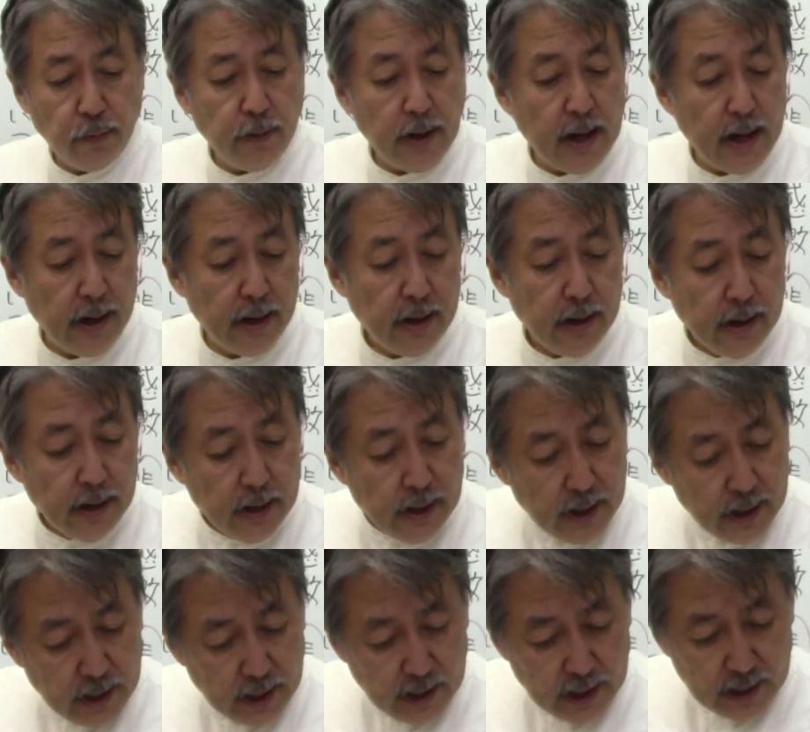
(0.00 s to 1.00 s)
は、
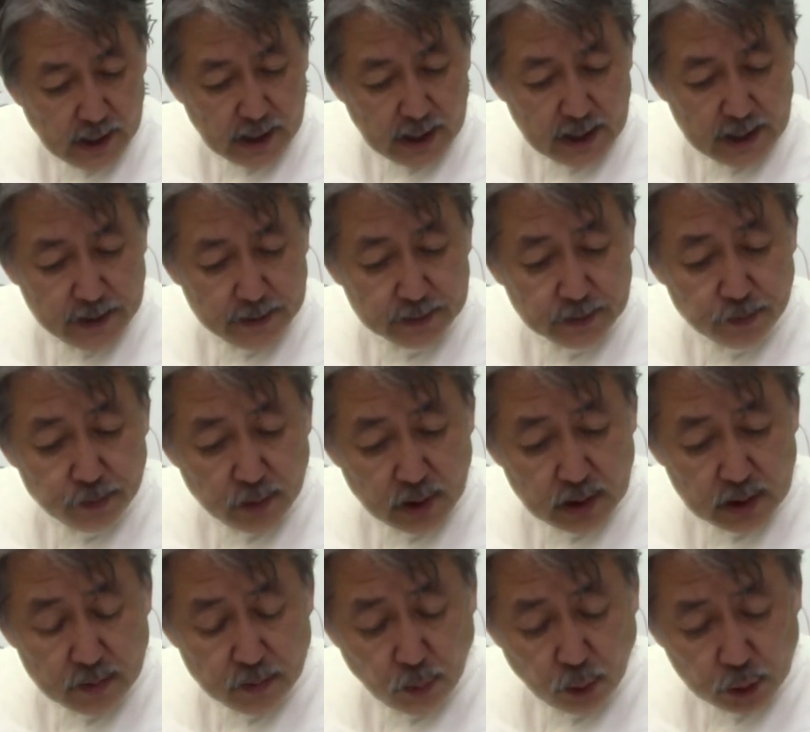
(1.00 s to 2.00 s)

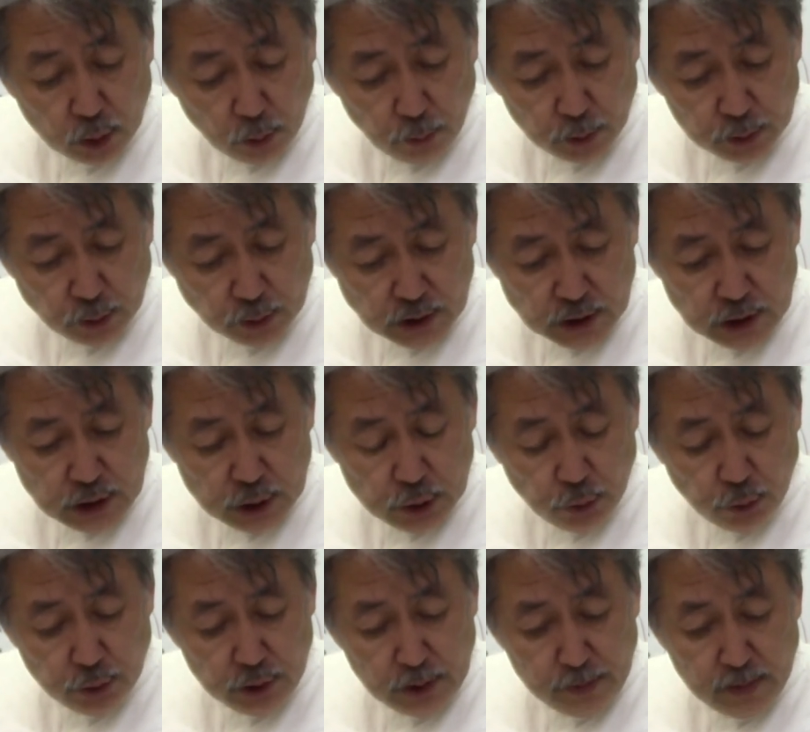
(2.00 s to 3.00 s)
えー、もともと地
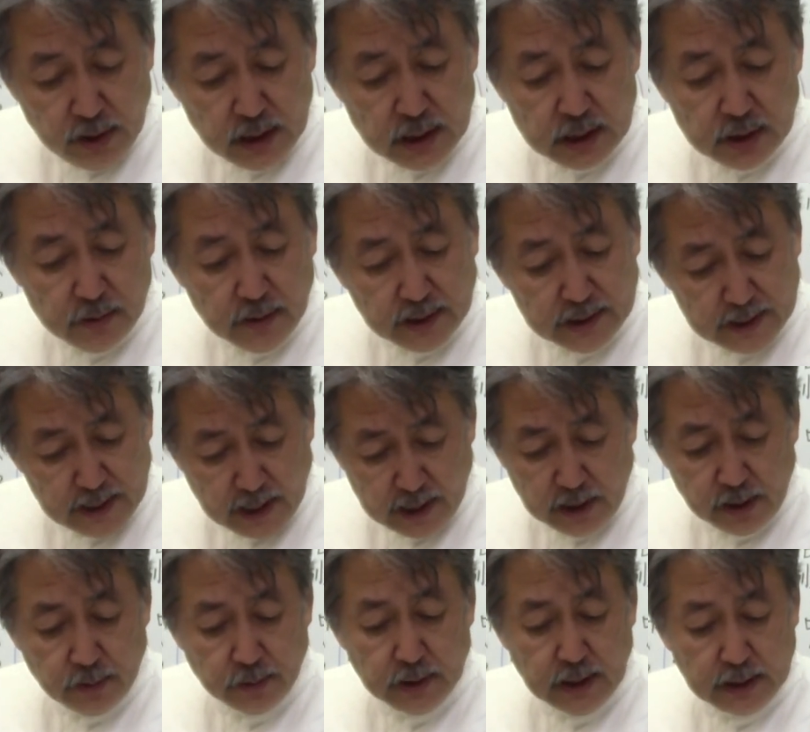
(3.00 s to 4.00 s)
上に道はな
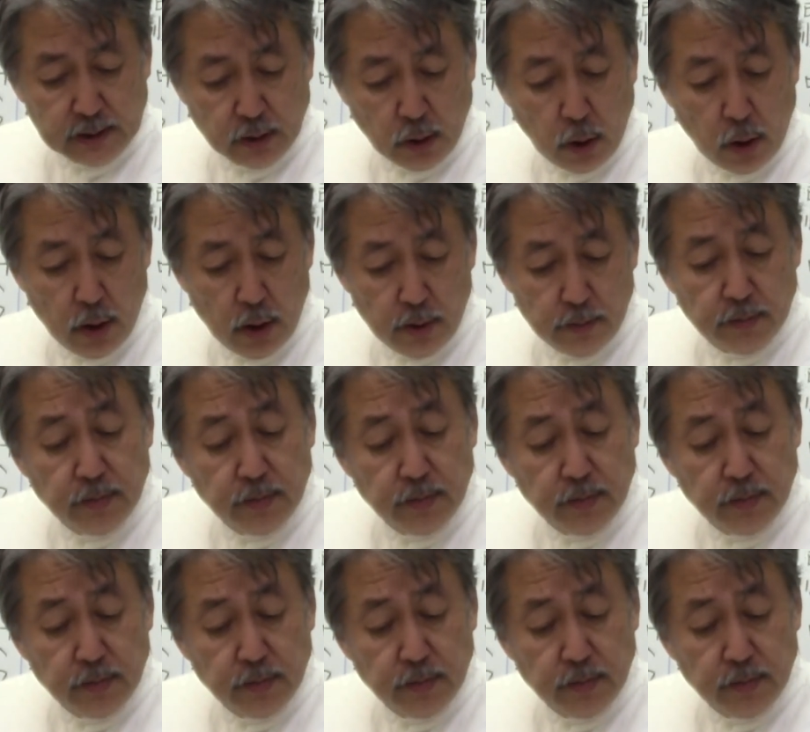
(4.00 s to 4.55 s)
いのだと。